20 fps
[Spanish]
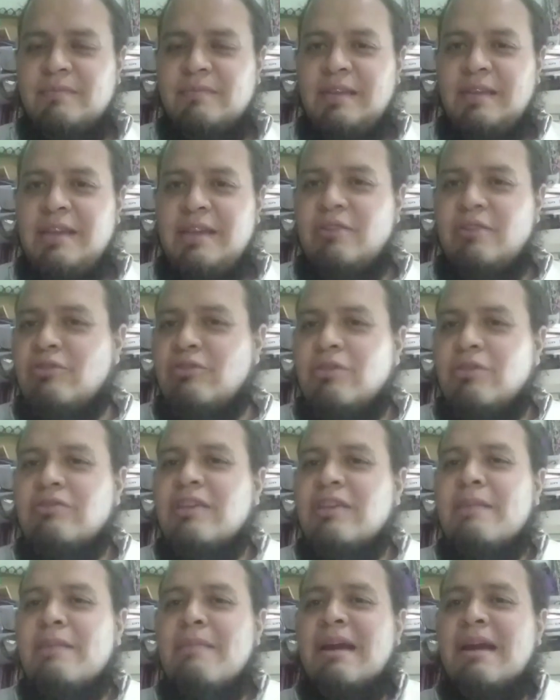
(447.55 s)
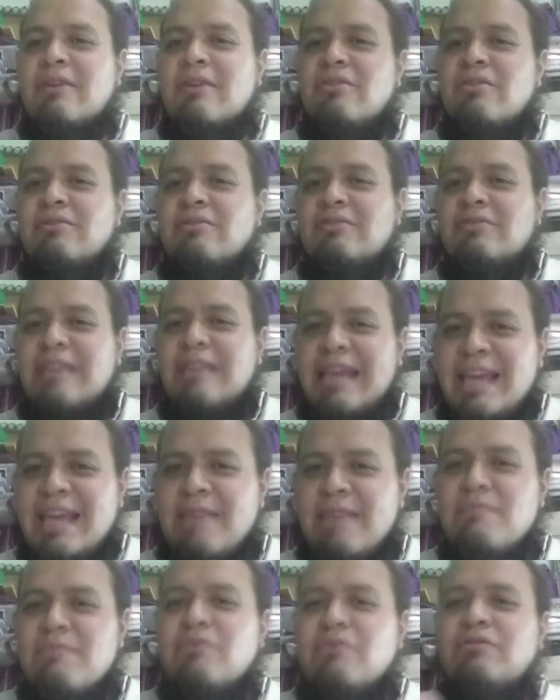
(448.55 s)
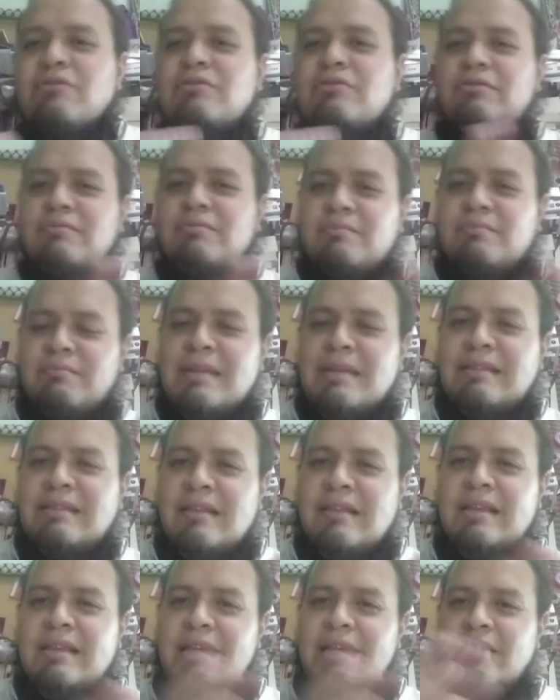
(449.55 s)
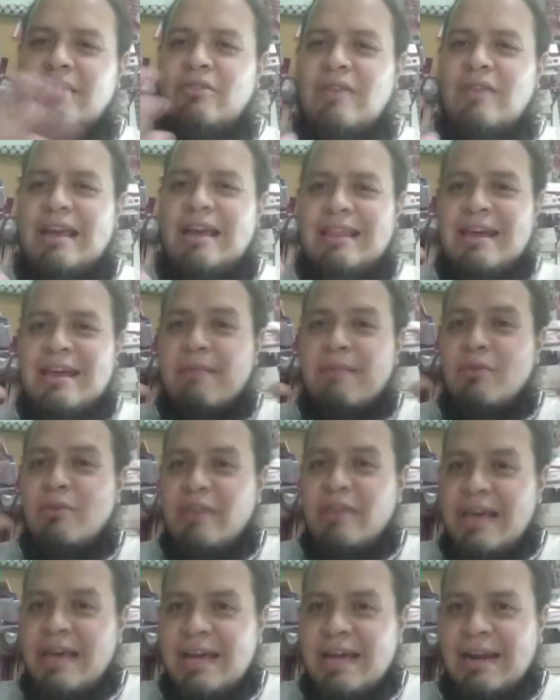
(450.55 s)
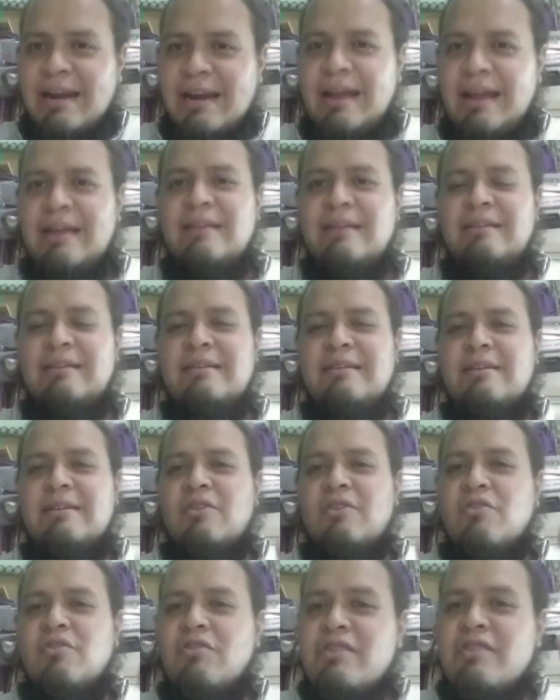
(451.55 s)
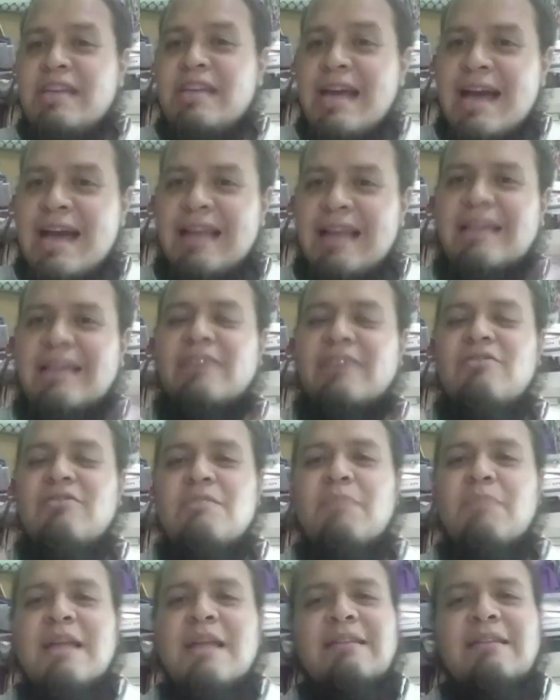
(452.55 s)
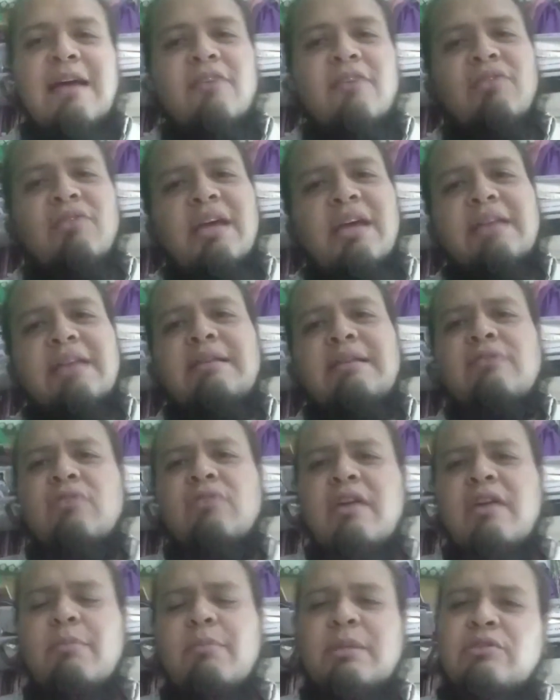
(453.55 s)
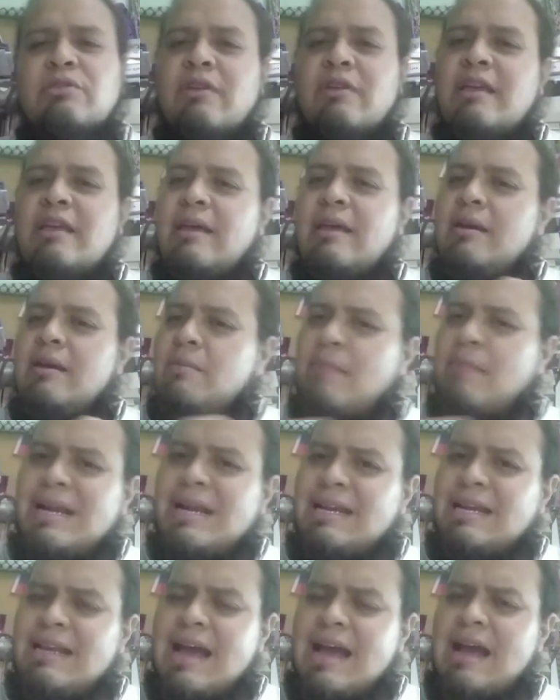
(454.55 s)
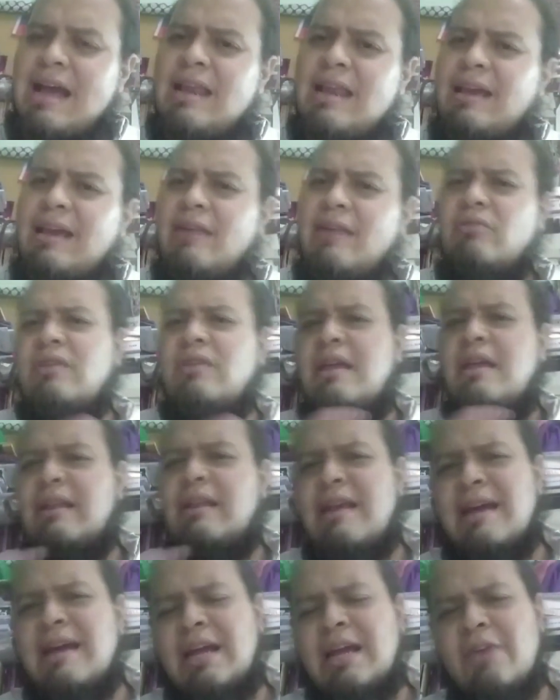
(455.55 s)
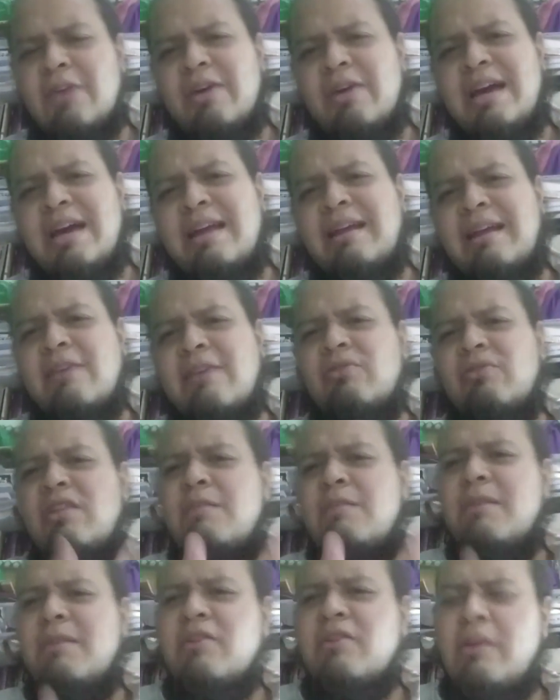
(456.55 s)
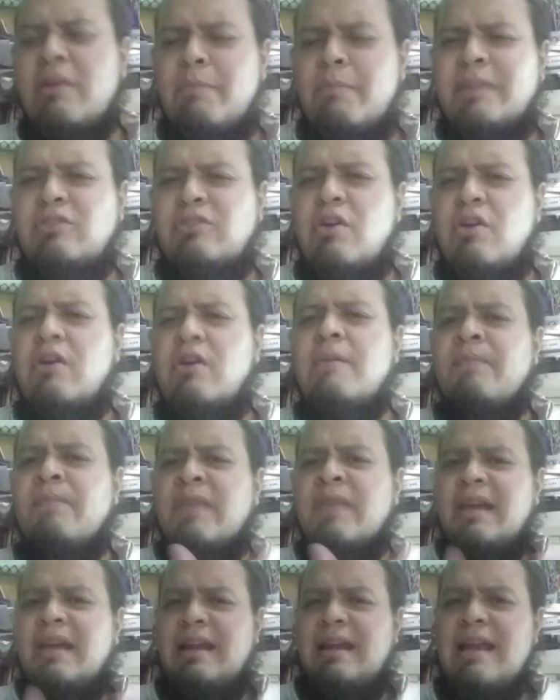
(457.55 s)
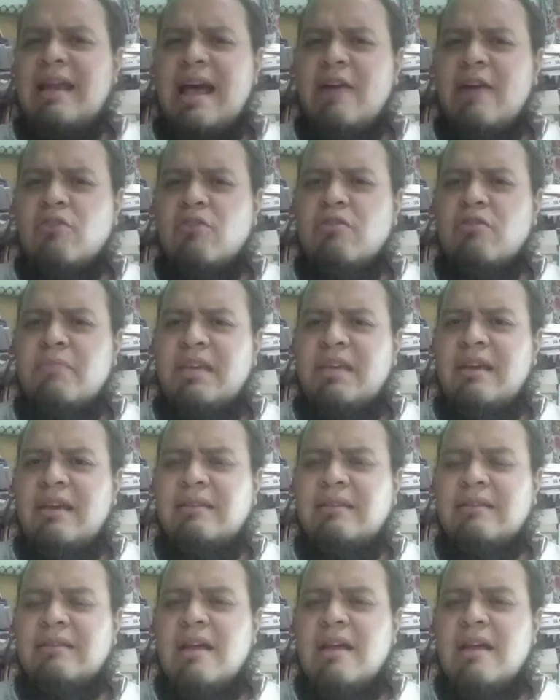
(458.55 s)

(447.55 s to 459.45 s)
Y nosotros, sin embargo, seguimos manteniendo la idea moderna, colonial, que nos implantaron de que esas son expresiones marginales, que no tienen nada que ver, que no tienen mayor expresión en las economías,